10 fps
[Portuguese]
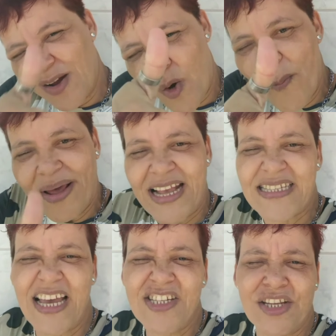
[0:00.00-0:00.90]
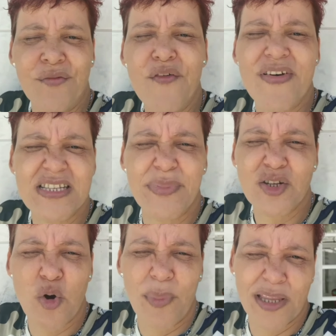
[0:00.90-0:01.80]
Comparece aí, gente. Eu vou fazer mais
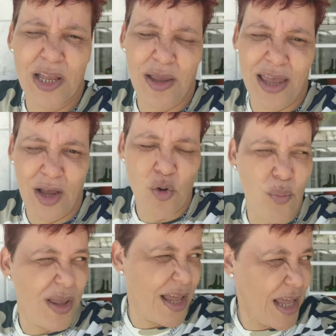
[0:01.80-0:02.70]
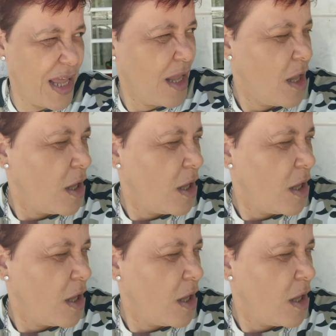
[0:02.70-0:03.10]
comenda, é, com, é,